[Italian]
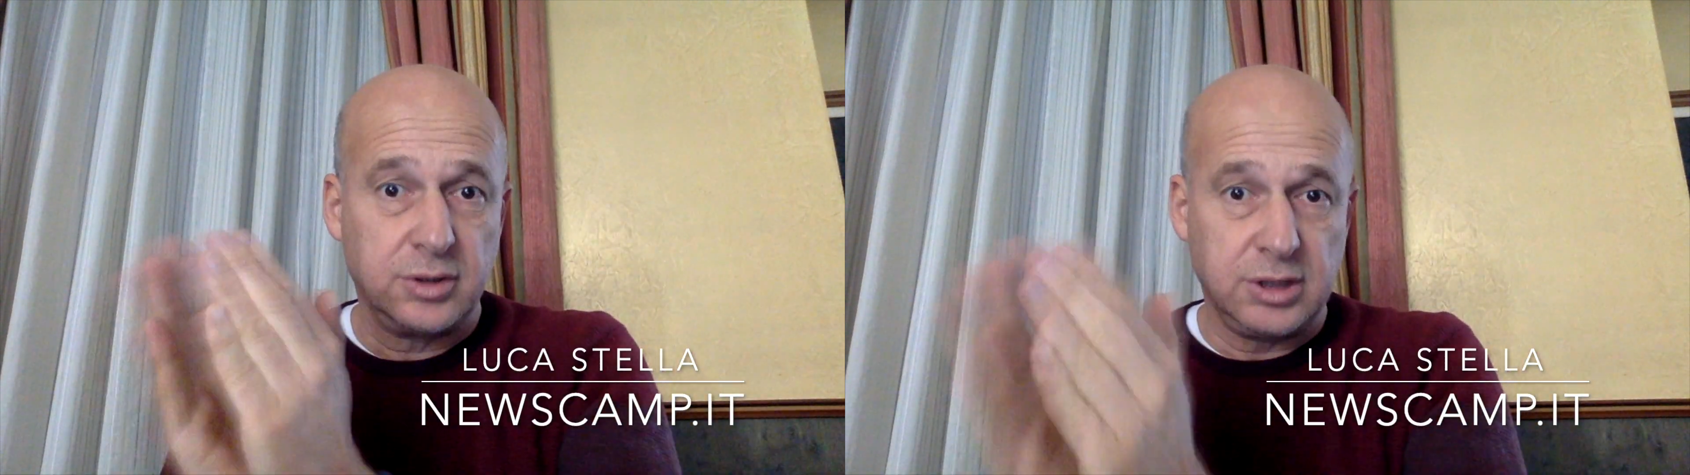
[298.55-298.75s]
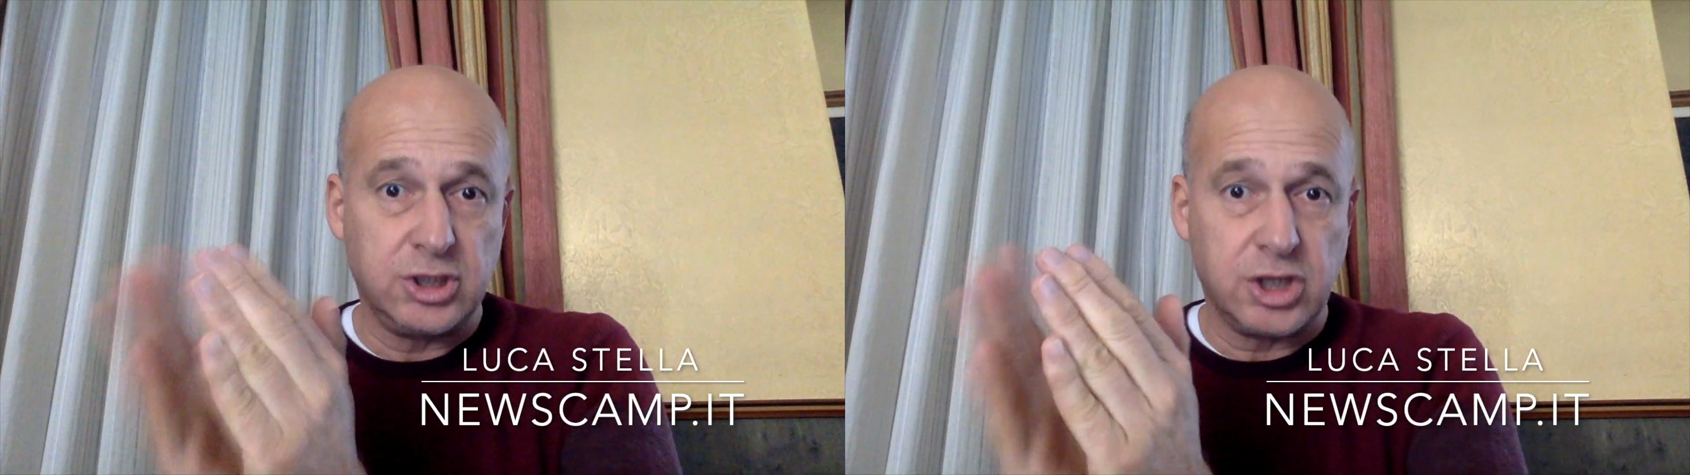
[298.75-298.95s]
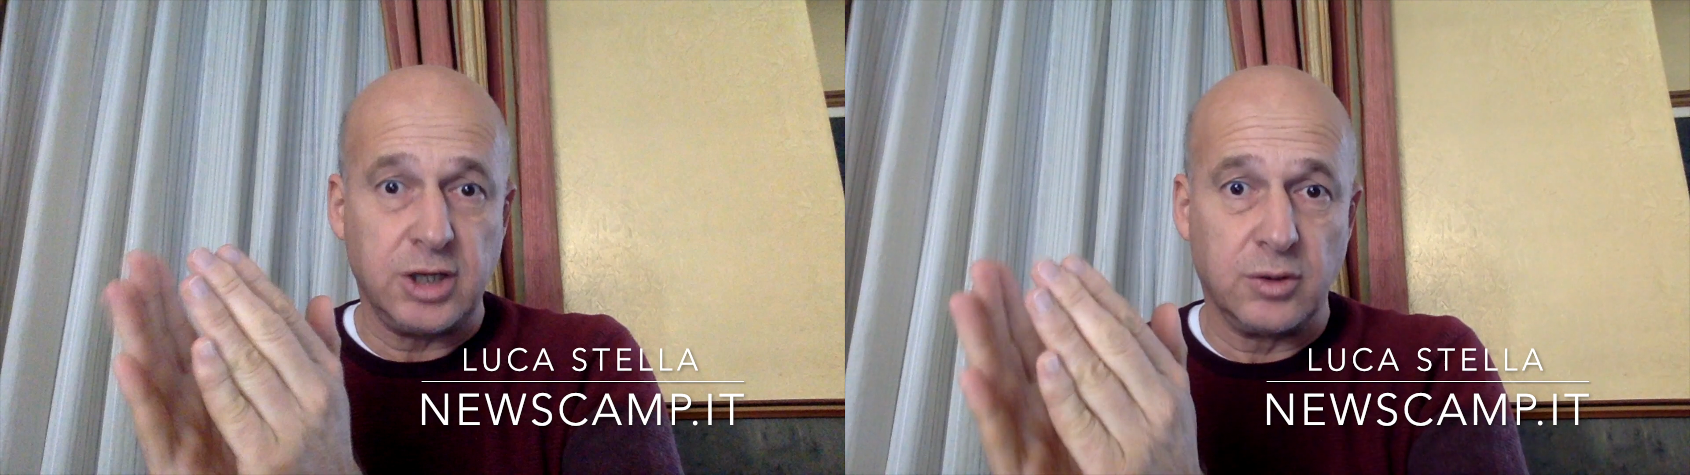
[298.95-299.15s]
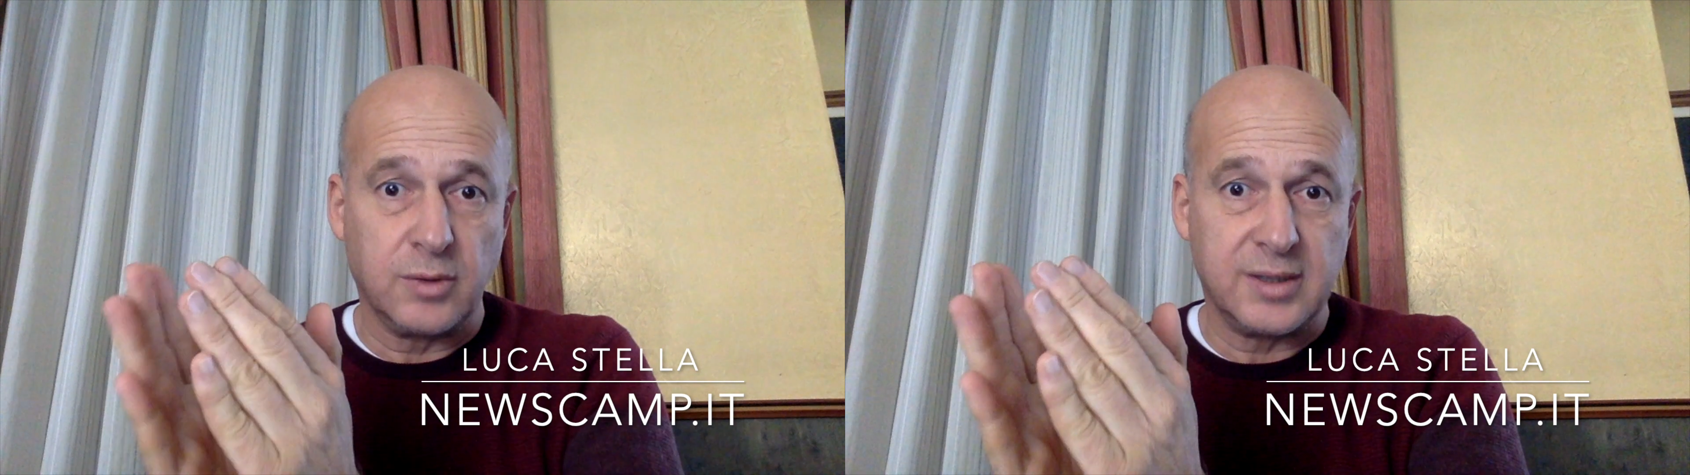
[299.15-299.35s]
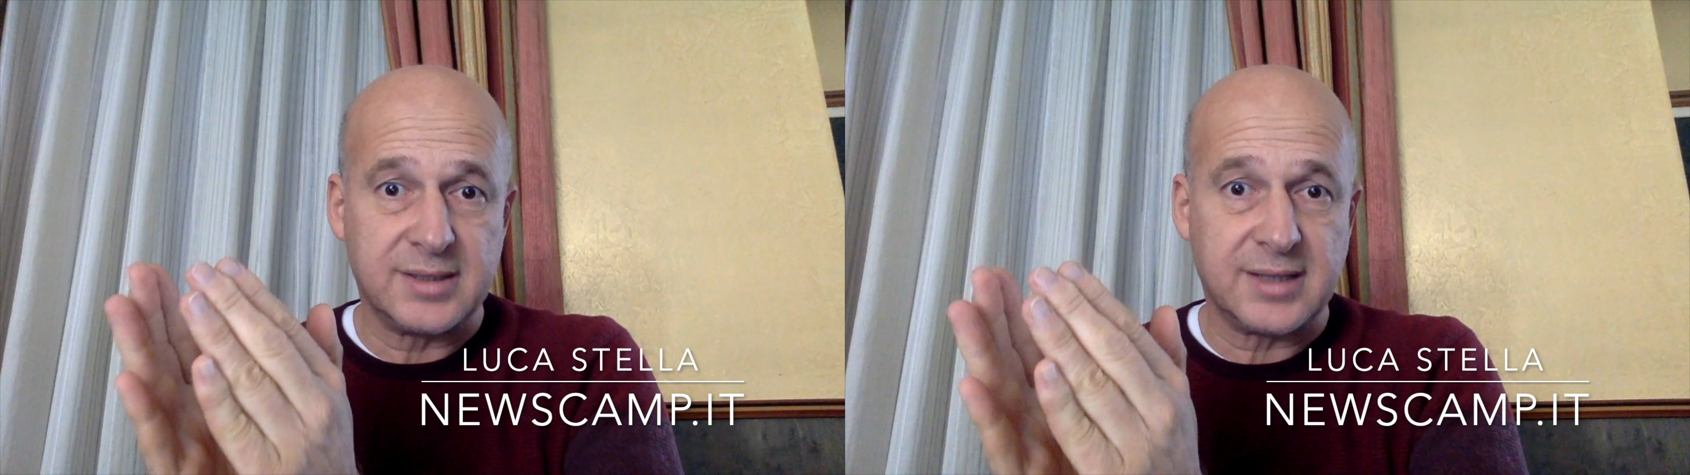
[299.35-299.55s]
dicendo
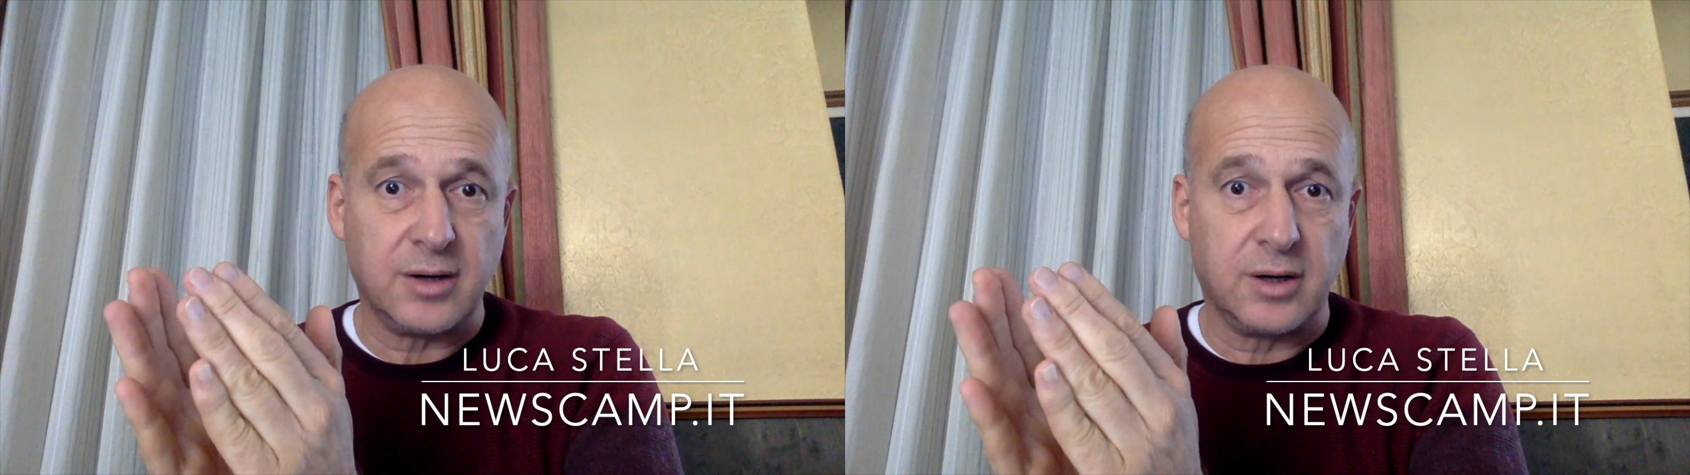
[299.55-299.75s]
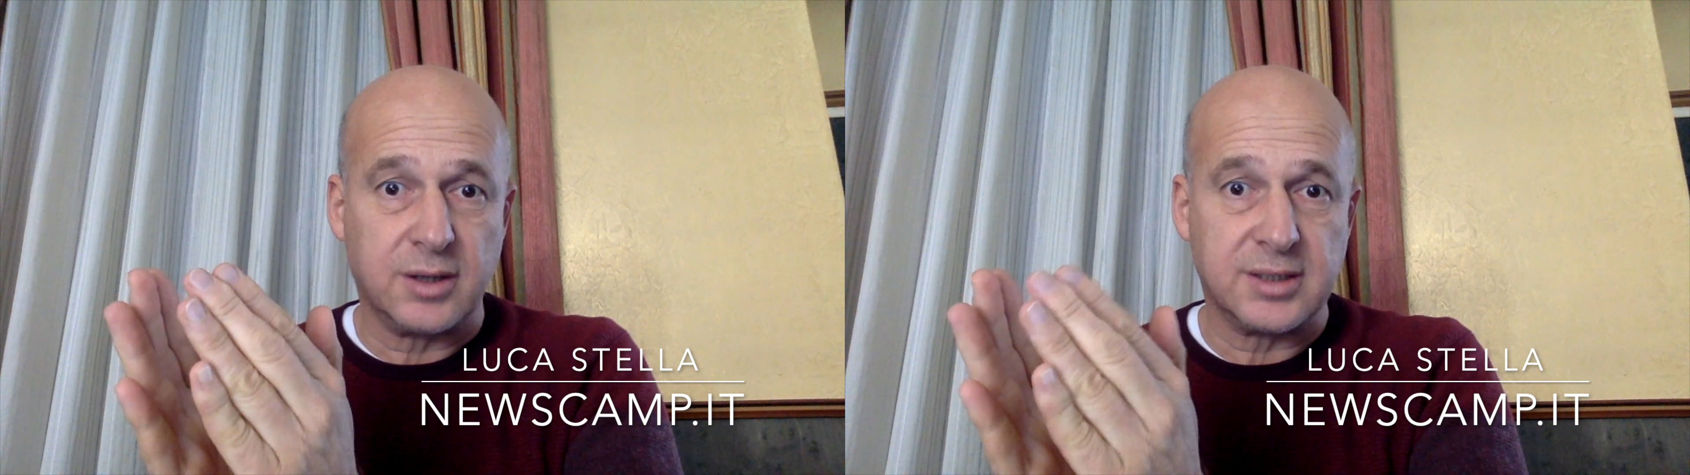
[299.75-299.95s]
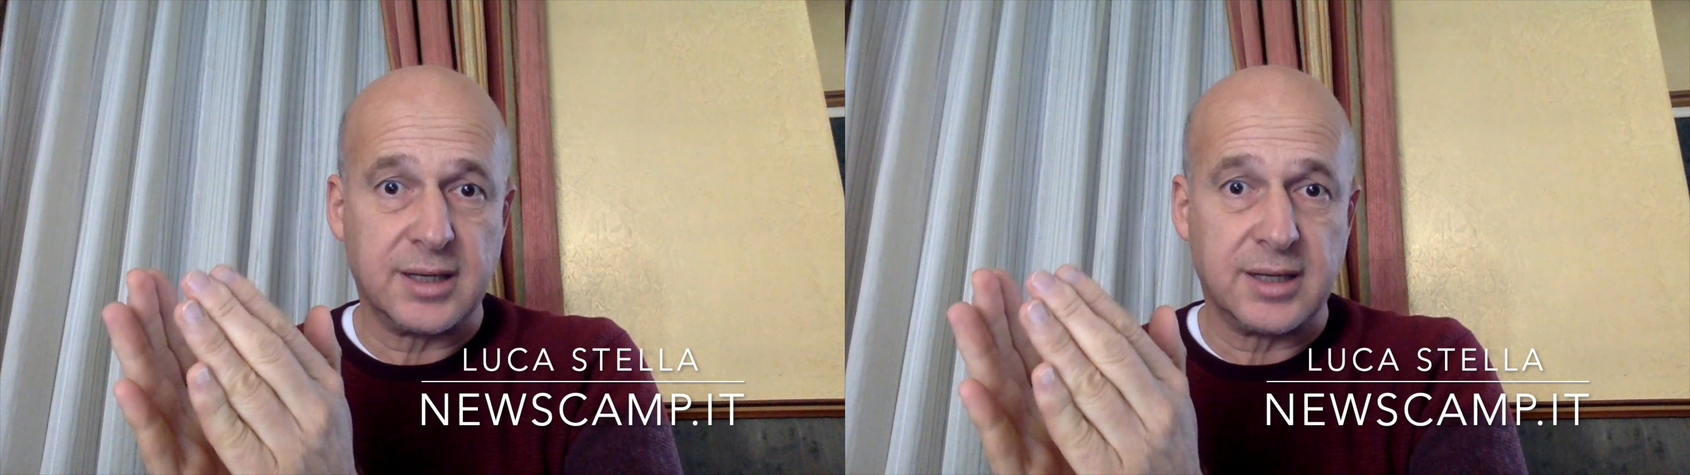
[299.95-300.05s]
questa cosa.